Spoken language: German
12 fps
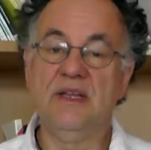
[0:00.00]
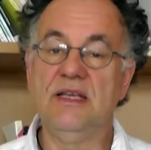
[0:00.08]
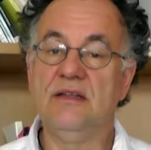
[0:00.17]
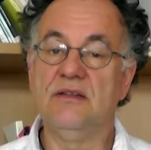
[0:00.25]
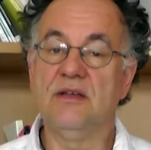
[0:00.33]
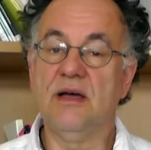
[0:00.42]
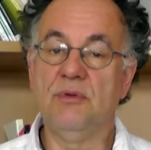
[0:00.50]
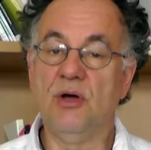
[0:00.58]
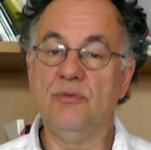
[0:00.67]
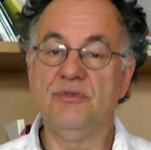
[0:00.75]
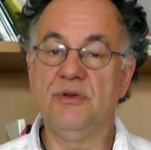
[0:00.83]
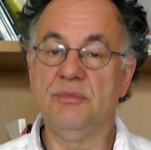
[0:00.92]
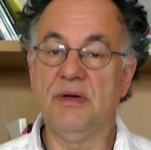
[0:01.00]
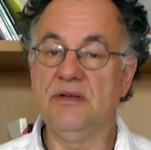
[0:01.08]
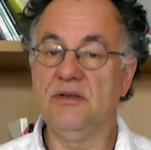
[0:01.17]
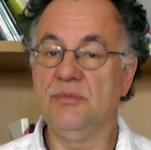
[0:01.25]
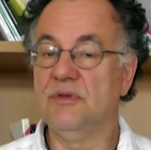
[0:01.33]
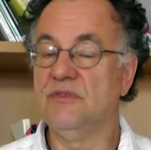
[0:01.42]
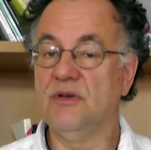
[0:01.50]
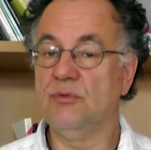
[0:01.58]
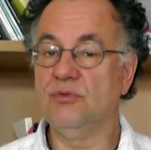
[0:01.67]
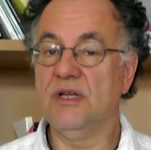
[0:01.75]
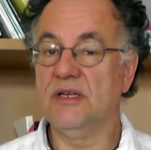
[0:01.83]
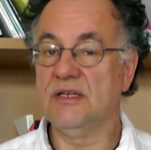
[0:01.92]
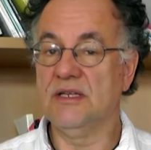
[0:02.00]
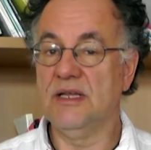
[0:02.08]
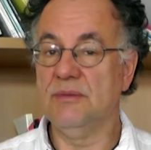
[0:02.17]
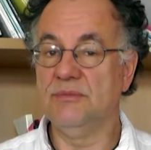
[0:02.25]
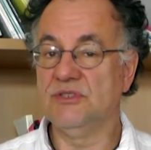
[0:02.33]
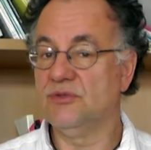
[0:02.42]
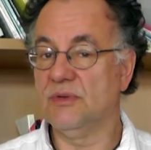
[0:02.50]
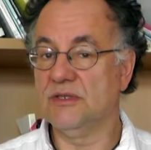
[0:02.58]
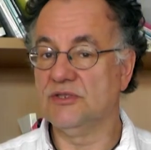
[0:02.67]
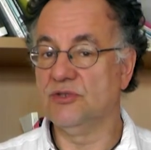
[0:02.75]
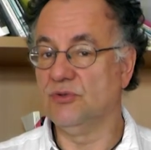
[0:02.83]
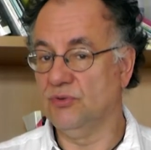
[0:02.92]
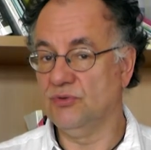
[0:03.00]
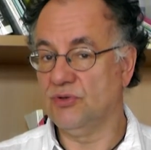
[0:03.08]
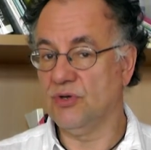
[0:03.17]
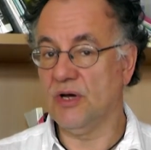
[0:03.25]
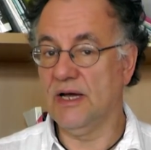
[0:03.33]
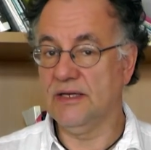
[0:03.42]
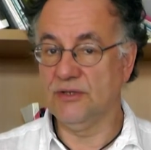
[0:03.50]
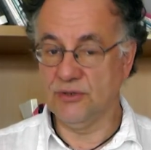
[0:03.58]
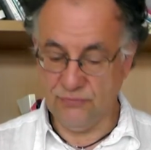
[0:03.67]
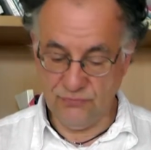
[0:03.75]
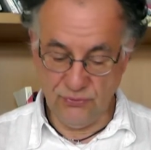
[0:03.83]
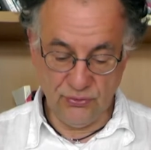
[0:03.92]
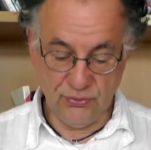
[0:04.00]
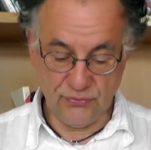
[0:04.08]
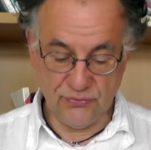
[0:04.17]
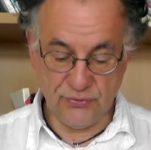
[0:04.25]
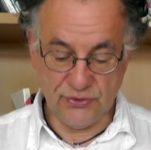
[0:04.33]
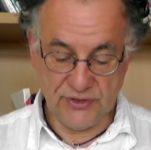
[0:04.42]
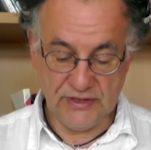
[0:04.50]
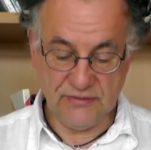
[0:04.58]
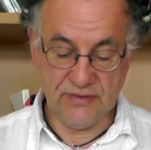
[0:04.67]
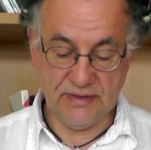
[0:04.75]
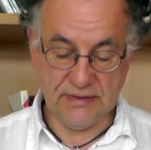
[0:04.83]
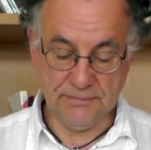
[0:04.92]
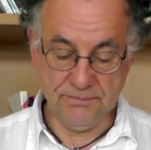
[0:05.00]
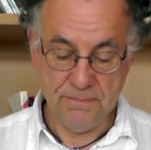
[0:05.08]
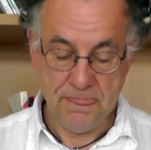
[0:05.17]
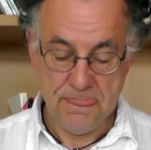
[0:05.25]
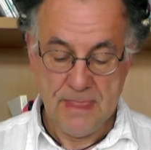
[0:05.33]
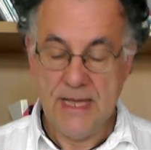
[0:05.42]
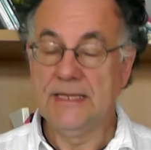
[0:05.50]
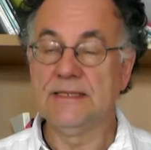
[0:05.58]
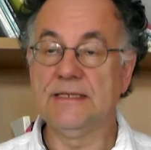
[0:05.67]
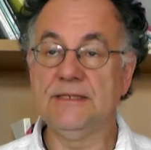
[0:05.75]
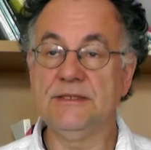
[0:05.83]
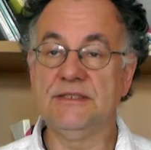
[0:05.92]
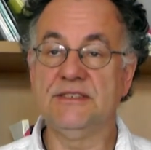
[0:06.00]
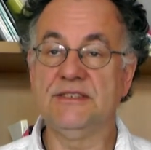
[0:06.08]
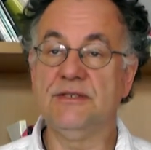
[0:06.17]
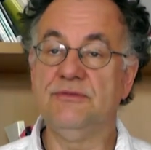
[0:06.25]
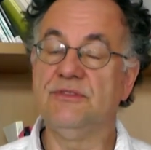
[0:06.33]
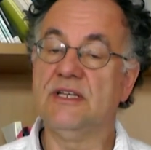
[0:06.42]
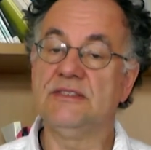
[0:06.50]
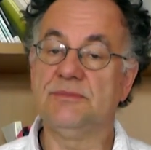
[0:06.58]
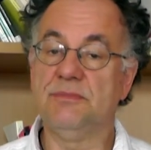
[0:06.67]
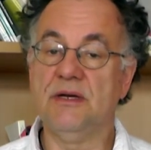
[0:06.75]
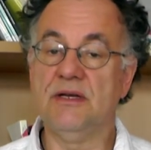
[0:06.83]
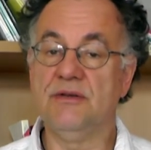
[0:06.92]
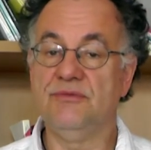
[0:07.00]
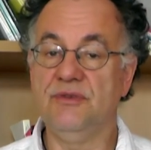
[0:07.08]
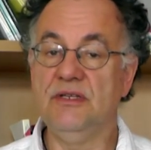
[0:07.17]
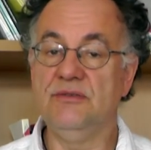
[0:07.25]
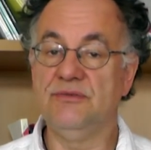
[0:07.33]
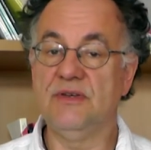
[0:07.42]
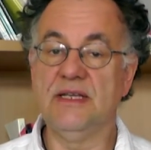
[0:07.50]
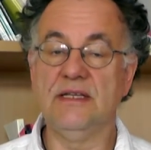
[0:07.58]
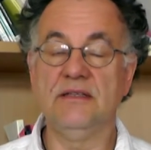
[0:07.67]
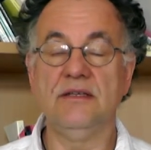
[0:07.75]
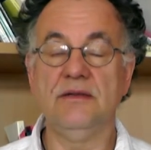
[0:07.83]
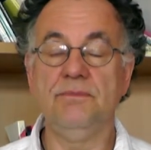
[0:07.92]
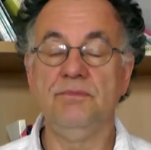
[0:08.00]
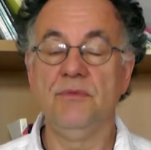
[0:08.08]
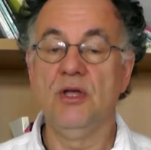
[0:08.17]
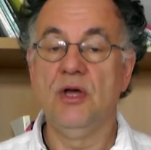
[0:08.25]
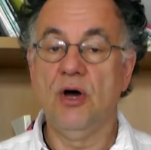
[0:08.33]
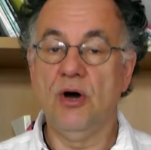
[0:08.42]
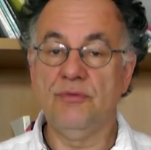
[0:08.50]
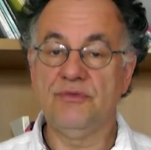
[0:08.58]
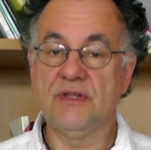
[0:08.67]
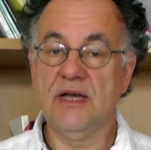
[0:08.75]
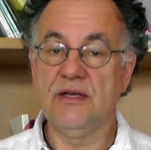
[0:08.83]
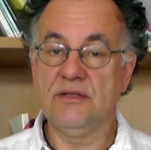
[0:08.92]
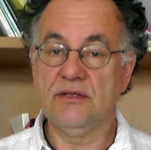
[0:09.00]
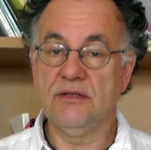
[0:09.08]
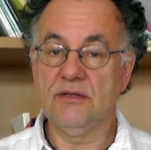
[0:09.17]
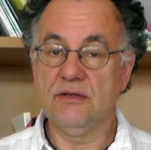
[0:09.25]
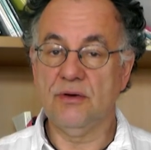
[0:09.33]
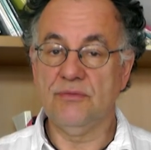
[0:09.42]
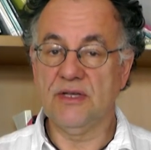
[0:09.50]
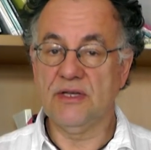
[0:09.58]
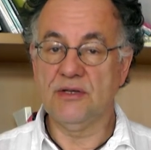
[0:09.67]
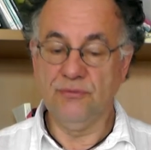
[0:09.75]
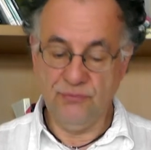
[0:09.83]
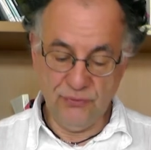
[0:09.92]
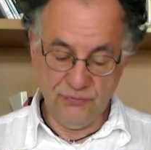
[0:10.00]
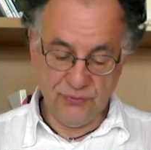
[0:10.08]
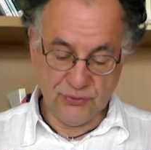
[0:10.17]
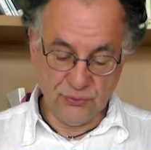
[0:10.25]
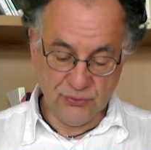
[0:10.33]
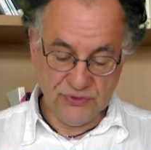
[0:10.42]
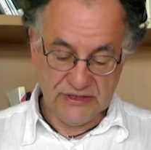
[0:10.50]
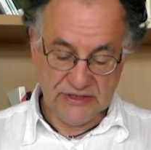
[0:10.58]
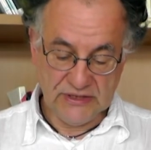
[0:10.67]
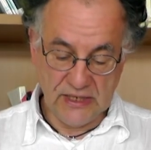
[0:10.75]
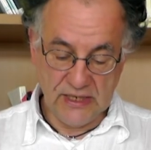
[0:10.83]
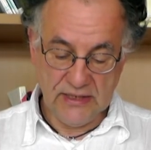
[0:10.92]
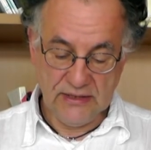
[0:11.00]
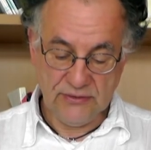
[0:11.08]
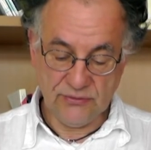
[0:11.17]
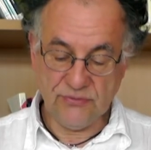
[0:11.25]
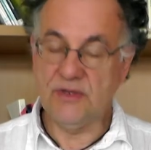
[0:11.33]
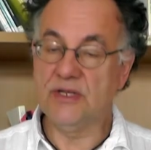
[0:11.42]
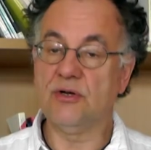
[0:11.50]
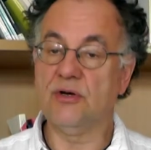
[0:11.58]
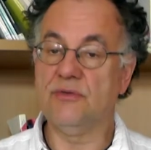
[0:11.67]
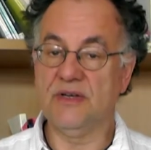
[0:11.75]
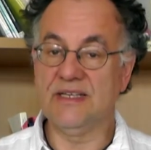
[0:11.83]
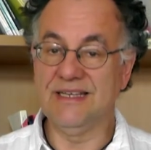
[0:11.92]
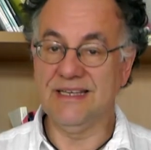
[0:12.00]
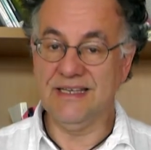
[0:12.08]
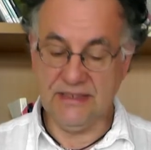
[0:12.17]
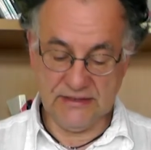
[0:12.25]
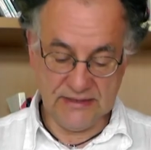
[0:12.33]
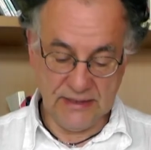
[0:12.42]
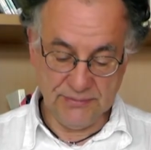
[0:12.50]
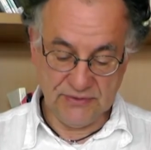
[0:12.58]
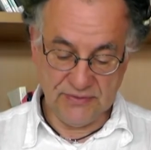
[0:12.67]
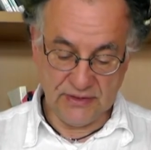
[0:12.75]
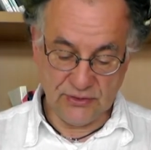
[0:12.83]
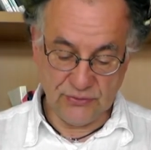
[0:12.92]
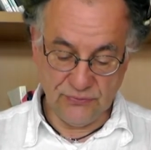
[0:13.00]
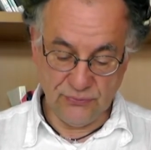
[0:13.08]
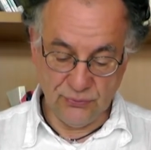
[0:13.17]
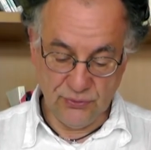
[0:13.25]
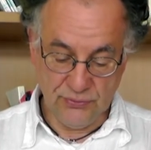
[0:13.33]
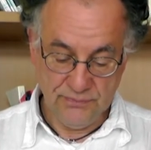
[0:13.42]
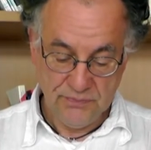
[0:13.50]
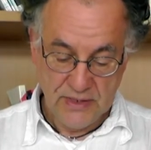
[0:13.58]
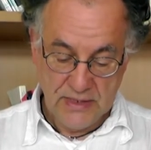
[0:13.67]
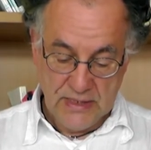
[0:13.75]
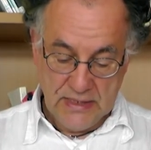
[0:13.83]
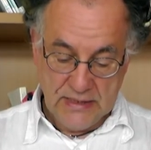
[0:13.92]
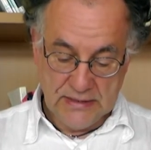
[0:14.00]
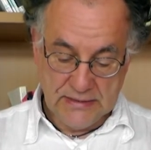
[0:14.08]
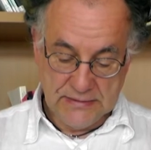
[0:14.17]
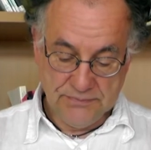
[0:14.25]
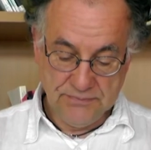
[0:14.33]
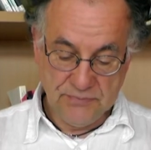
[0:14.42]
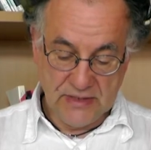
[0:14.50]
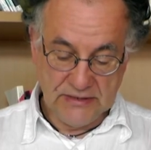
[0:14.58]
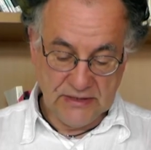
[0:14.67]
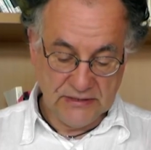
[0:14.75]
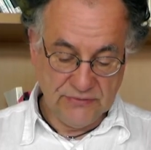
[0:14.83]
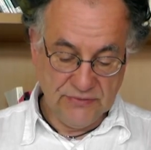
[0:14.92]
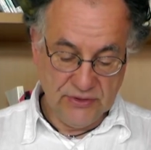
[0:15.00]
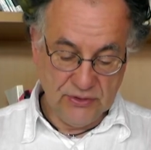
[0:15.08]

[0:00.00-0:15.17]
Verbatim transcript: Pflegende am laufenden Bande mit sehr unangenehmen Situationen und auch eigenen Gefühlen konfrontiert werden. Drittens trifft das bei vielen Pflegenden oft ein, oft ein Gefühl von Unsicherheit und vielleicht auch auf ein geringes Selbstwertgefühl, ähm, das